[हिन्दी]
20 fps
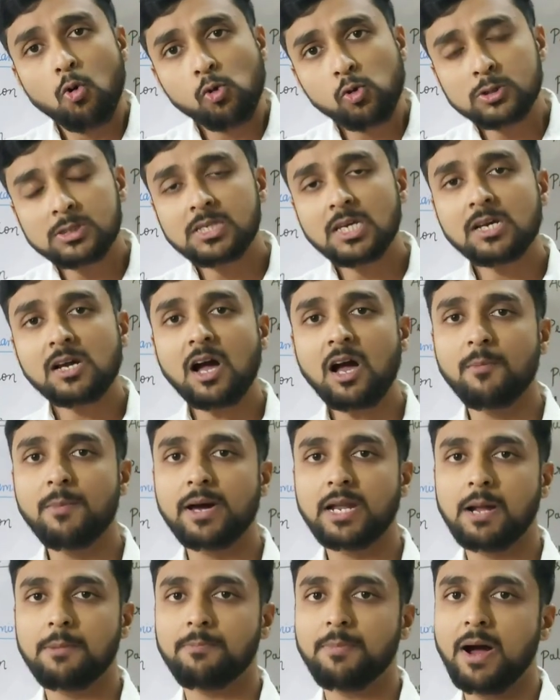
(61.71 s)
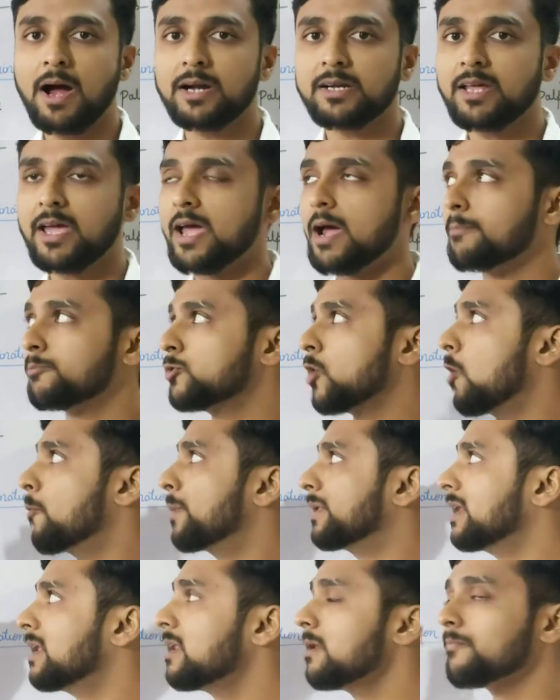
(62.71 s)
उसी का हमारा पार्ट है
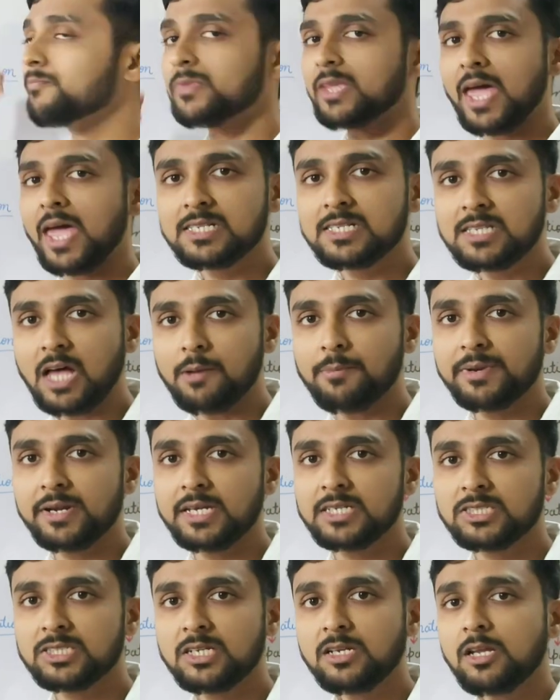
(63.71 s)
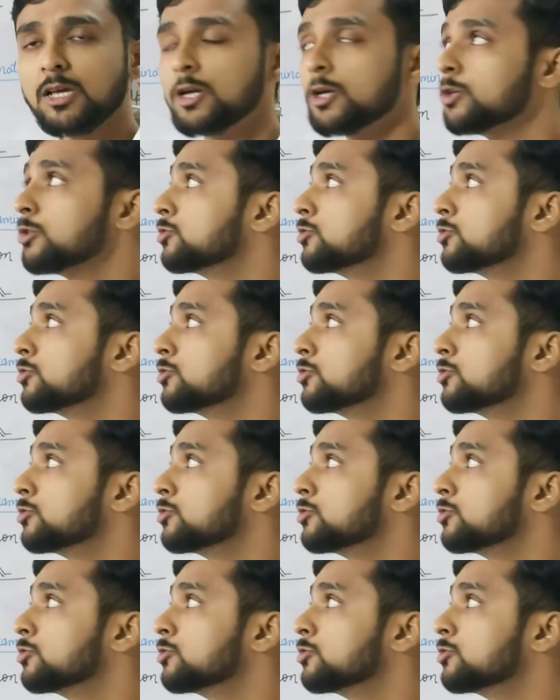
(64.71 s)
अपडोमिनल एग्जामिनेशन